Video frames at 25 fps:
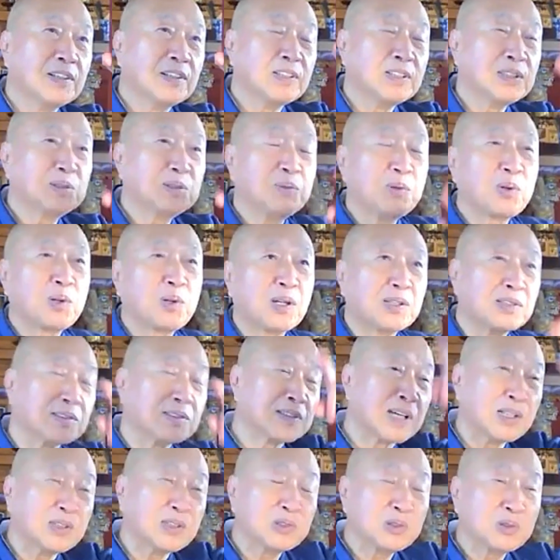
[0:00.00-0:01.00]
1秒間に
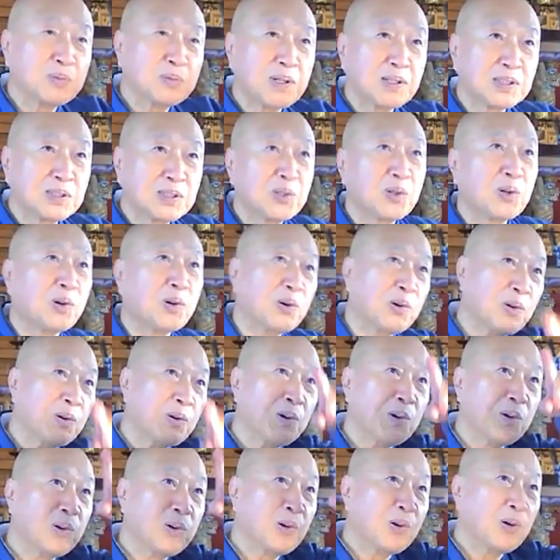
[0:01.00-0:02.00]
30万キロ、
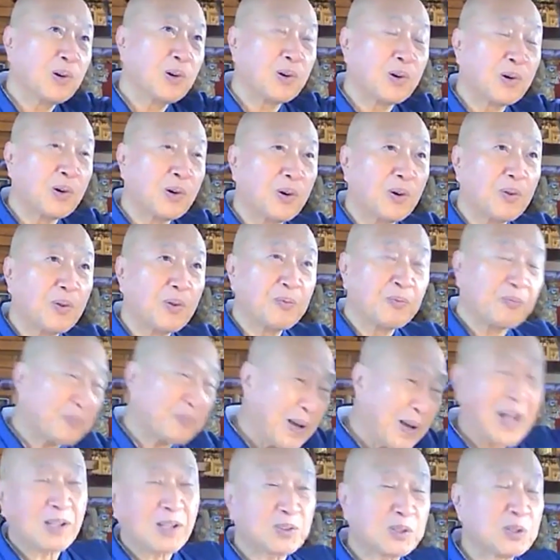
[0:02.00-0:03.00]
こう、
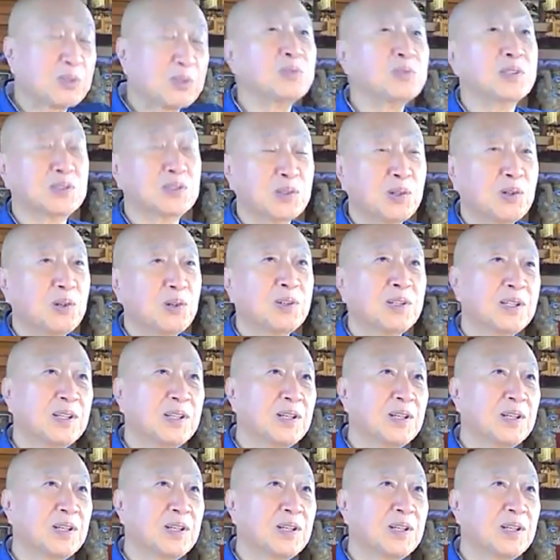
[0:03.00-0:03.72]
パーッといくんでしょ